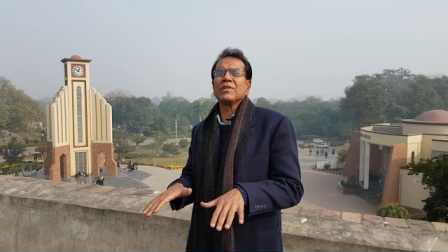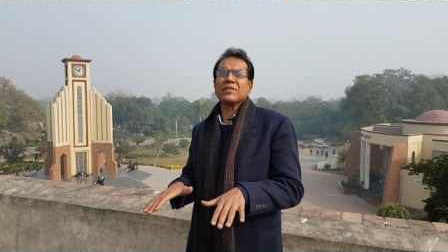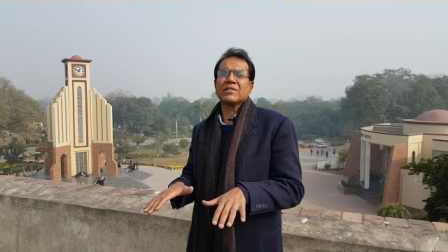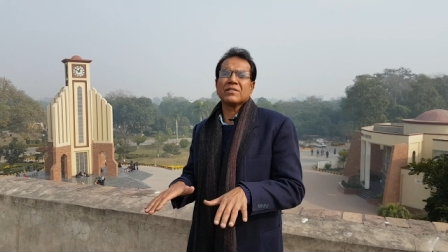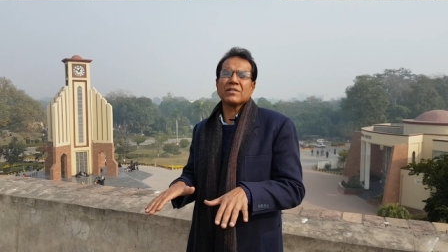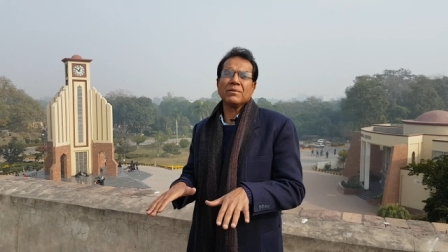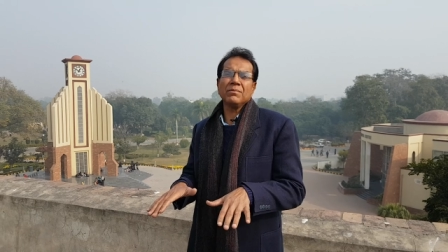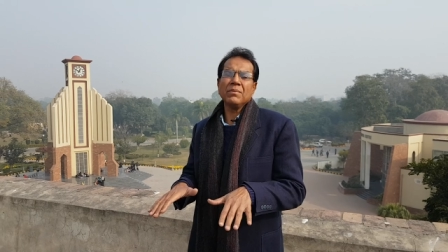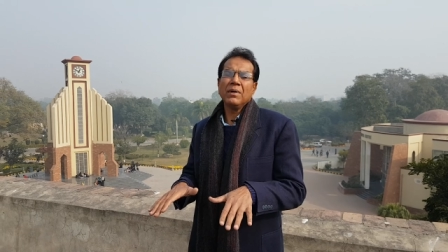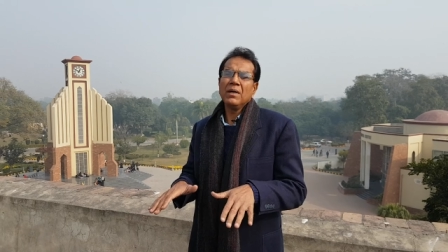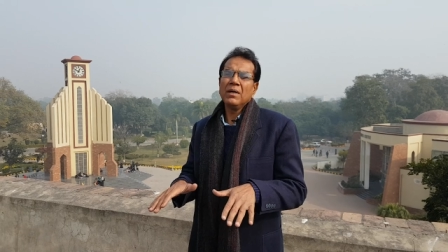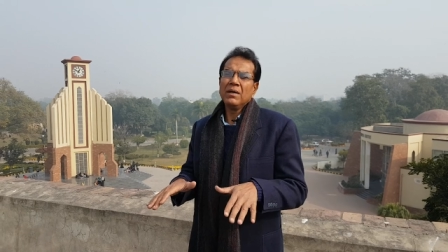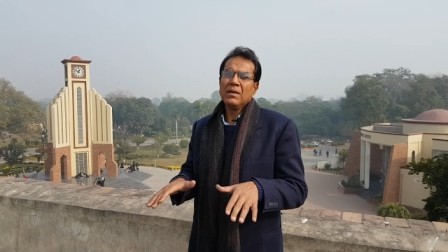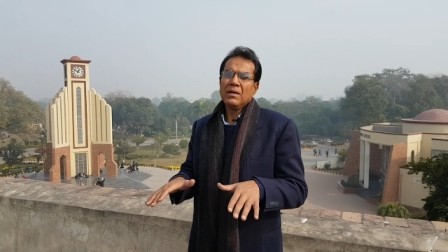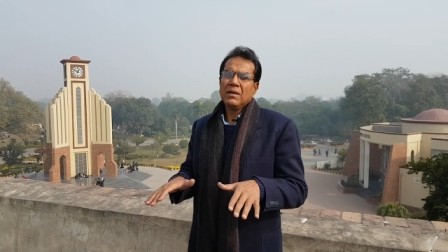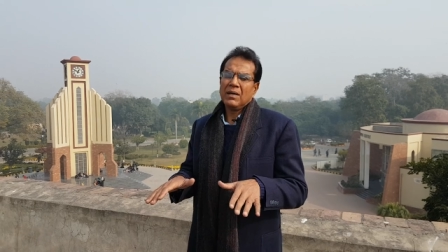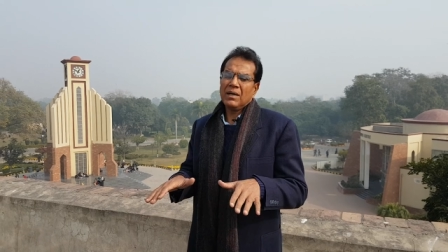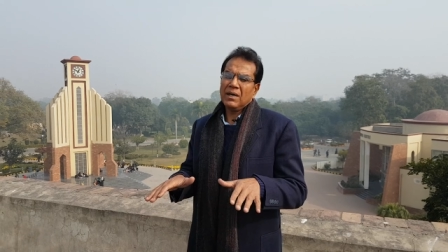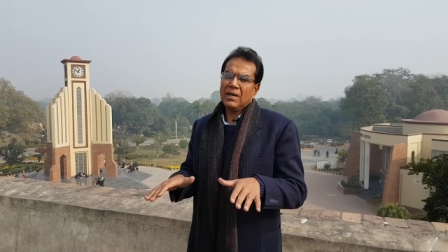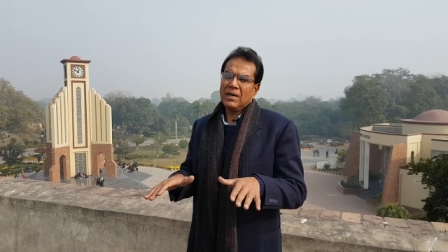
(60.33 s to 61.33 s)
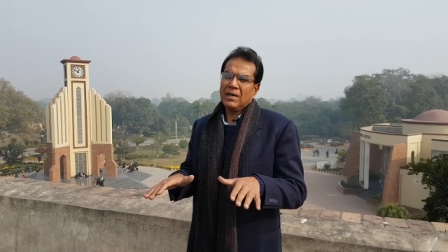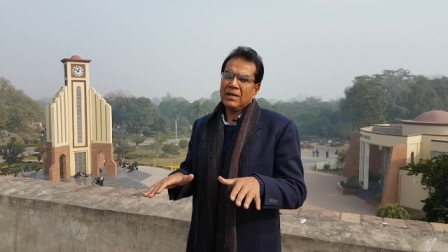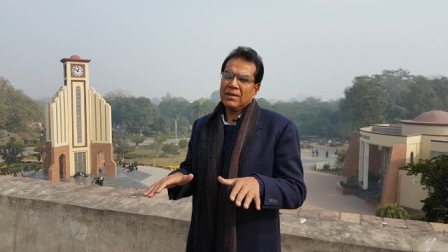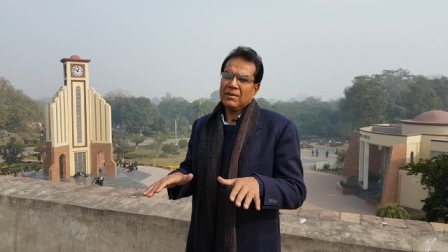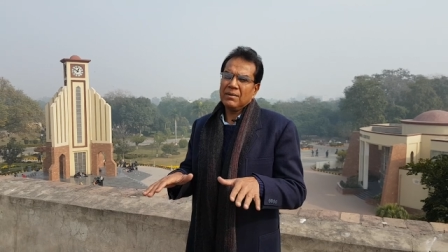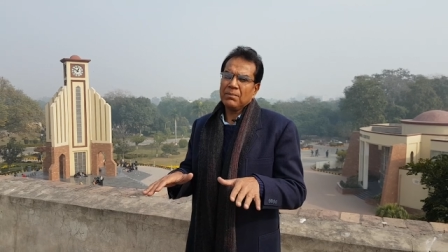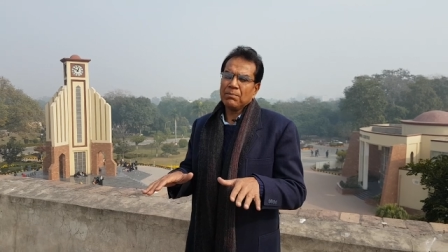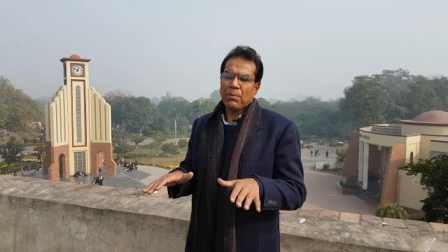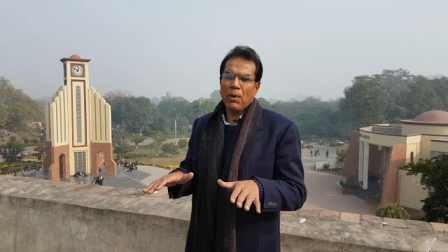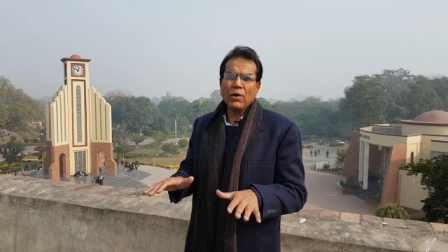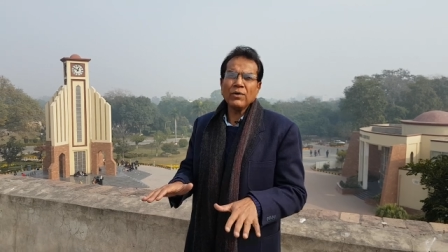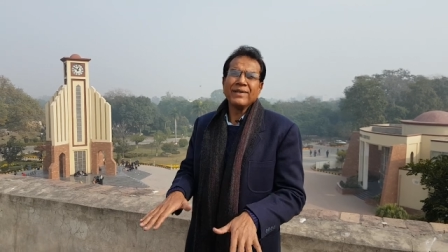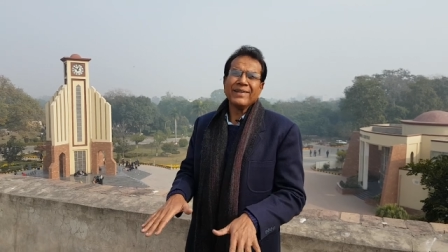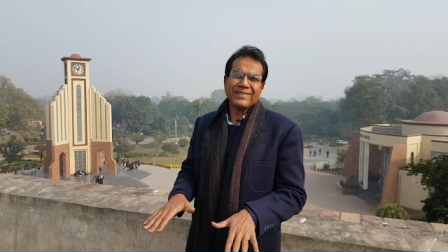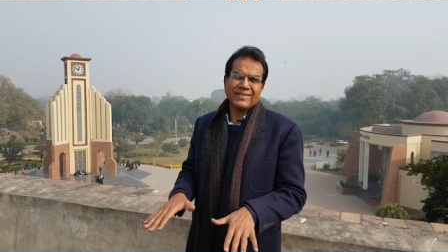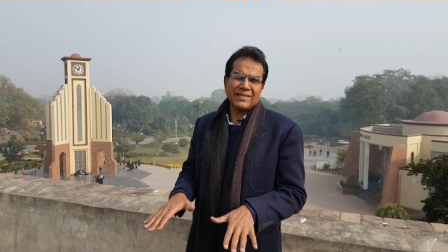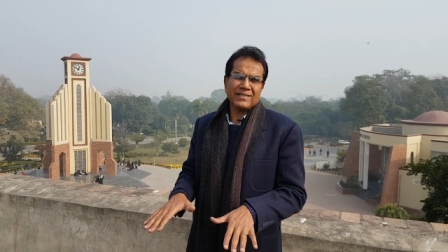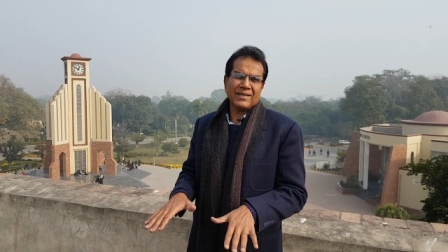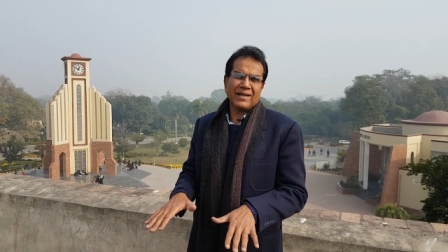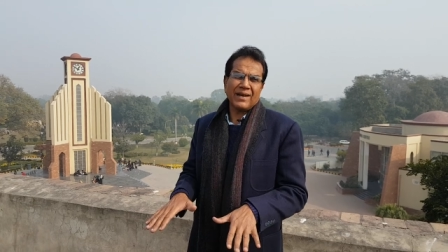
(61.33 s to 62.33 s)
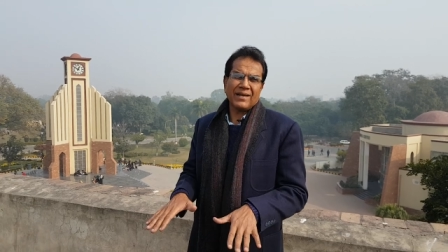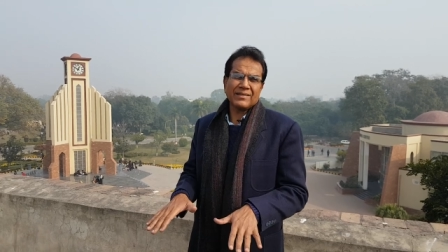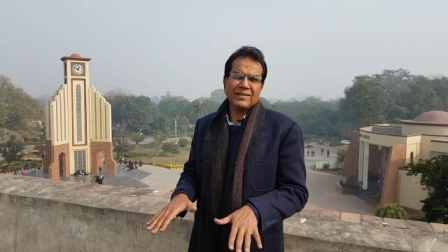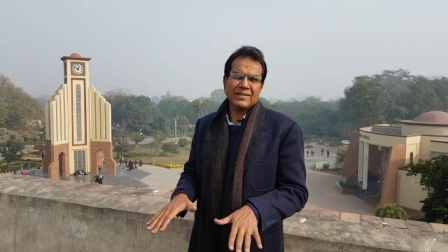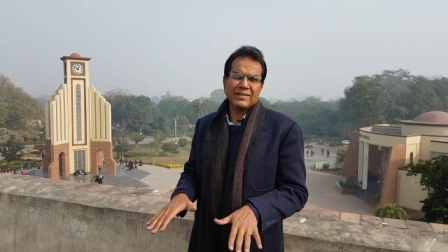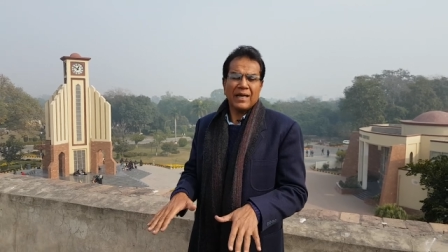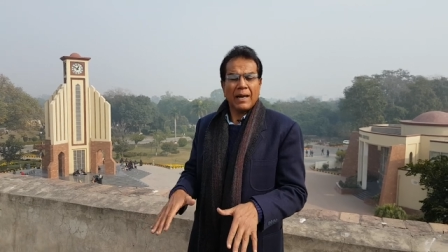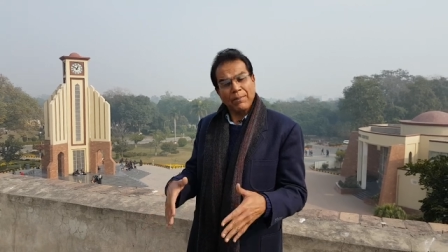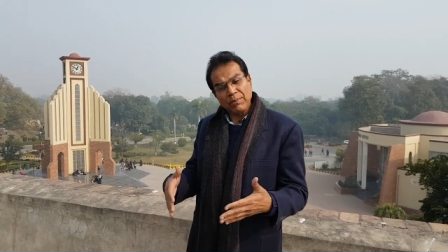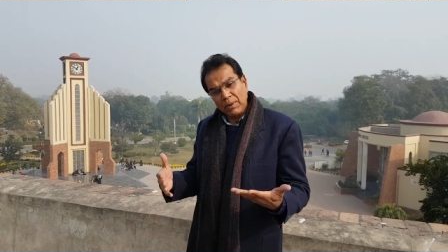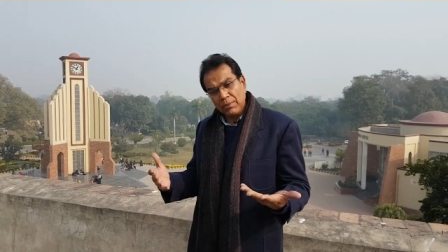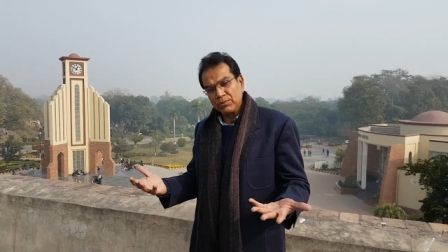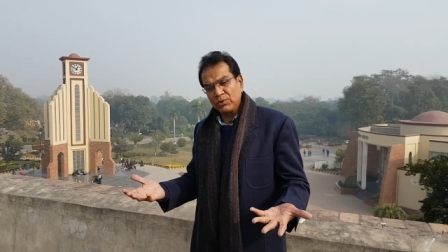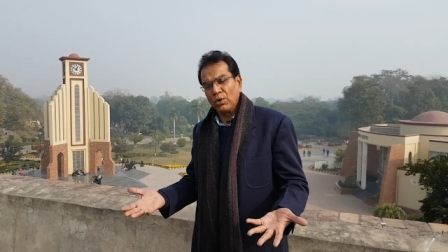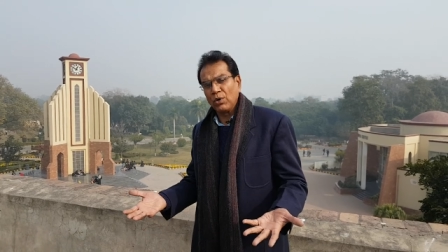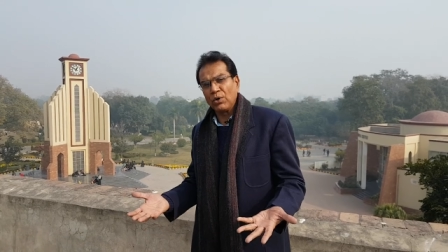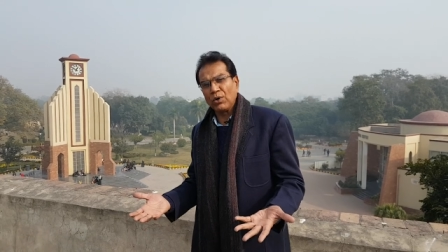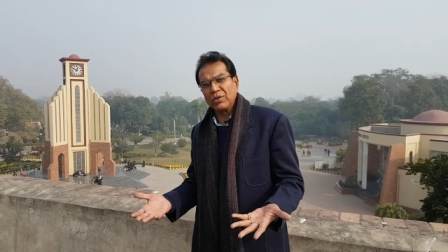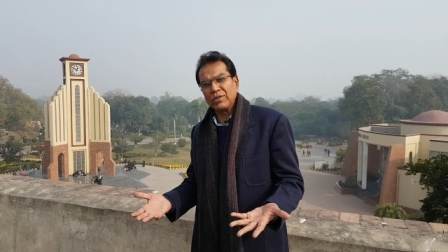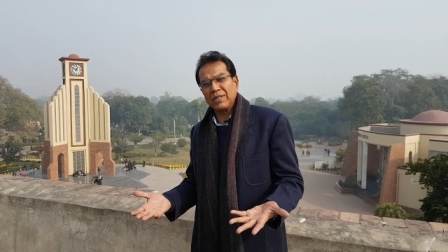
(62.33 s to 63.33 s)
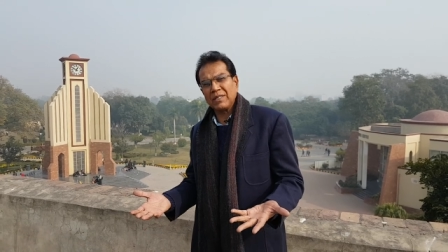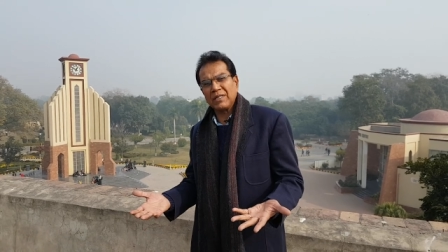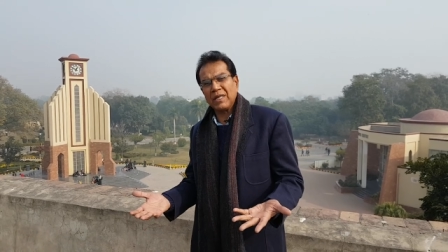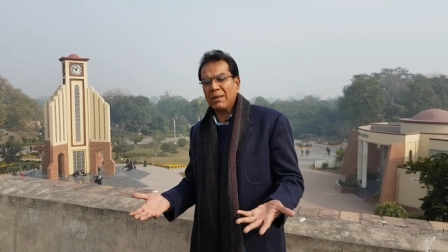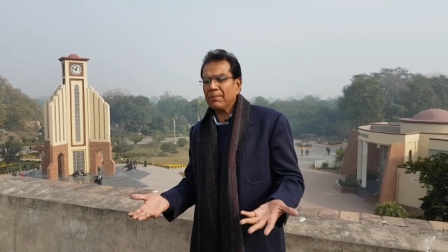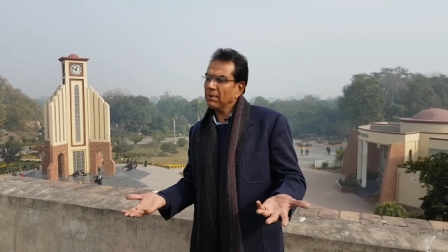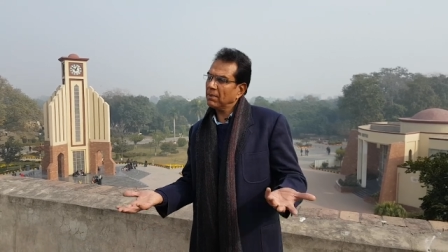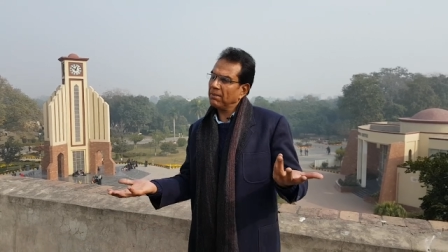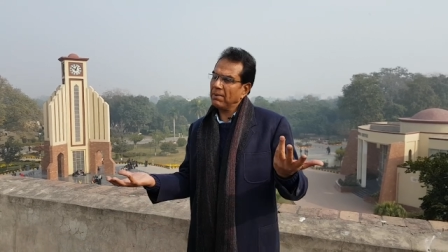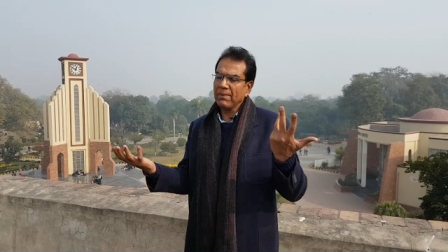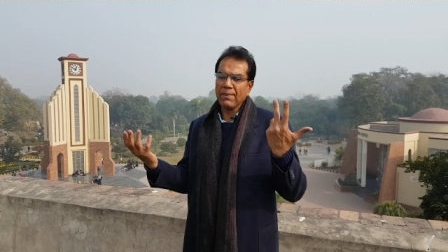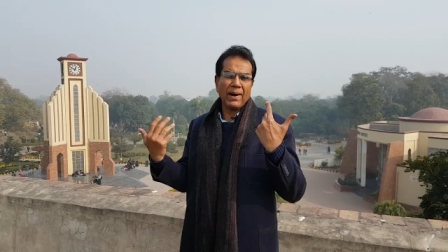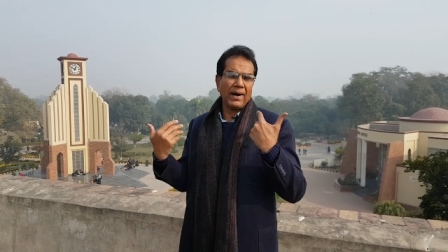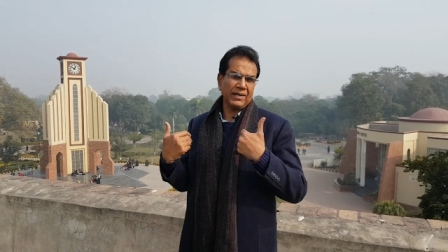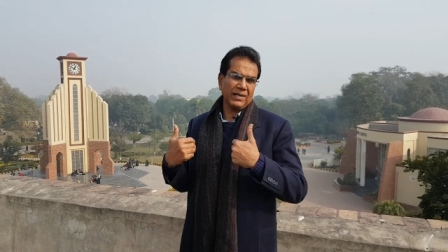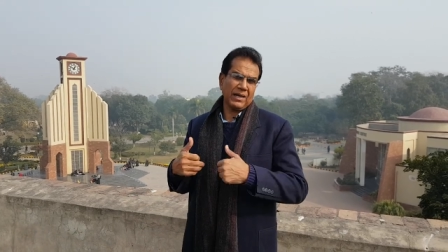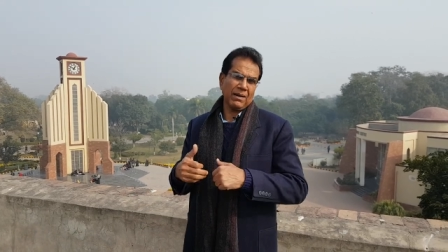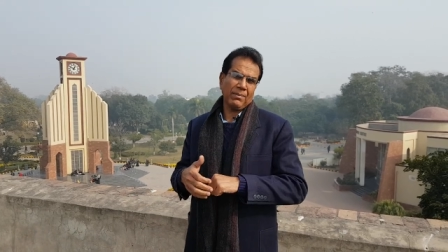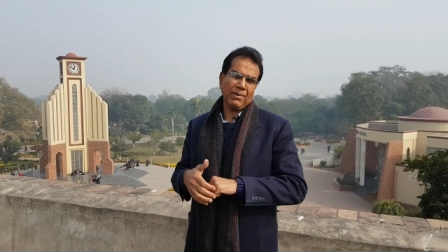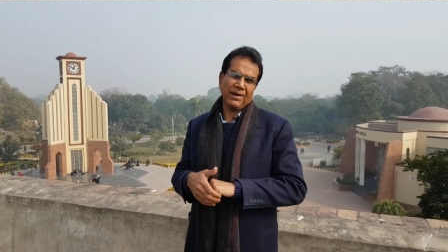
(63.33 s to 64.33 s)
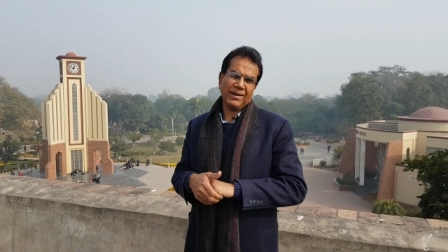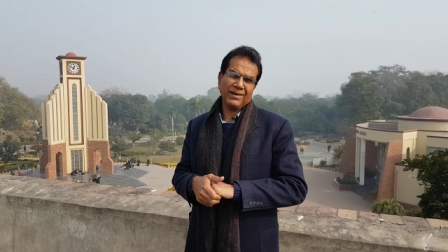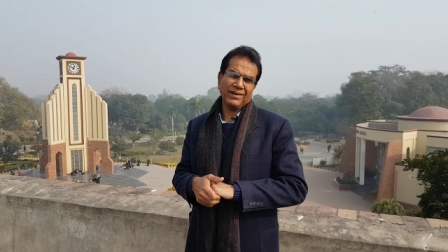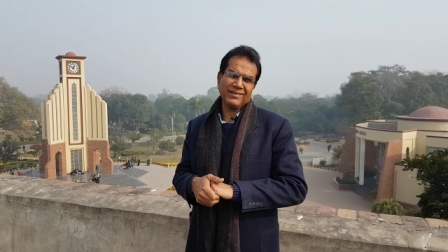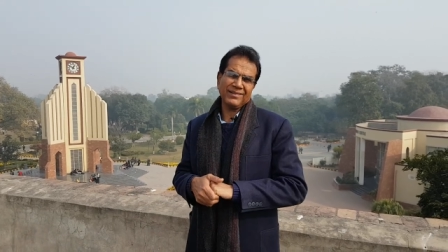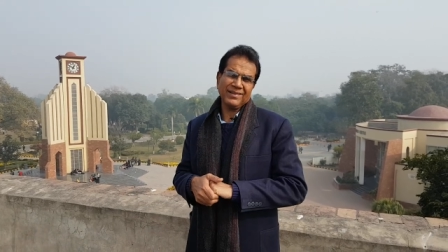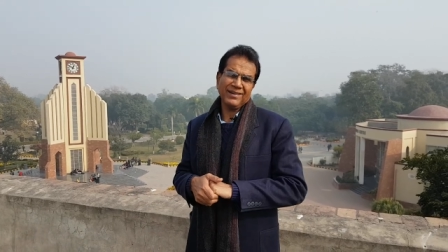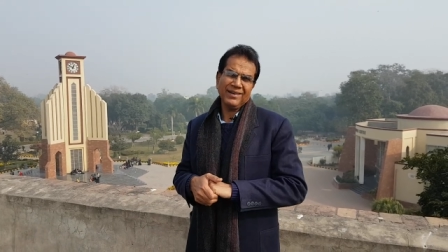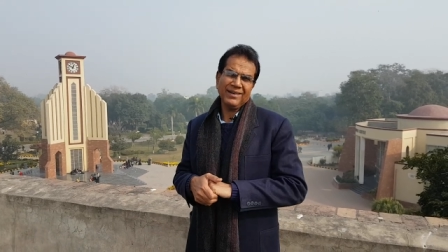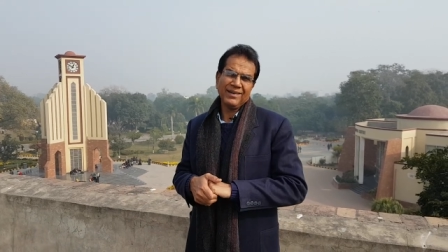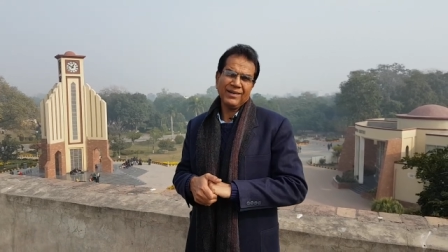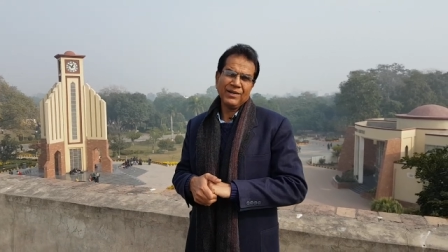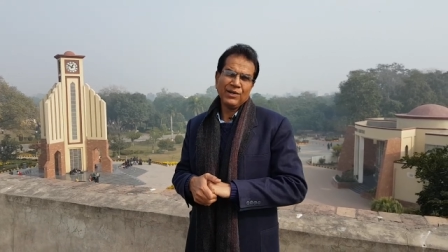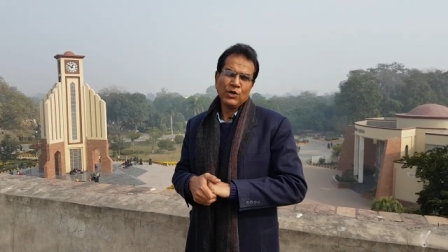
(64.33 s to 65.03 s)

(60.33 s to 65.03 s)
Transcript: सिस्टम बहुत नीचे चला जाता है हम कमज़ोर हो जाते हैं फिर बीमारी हमला करती हैं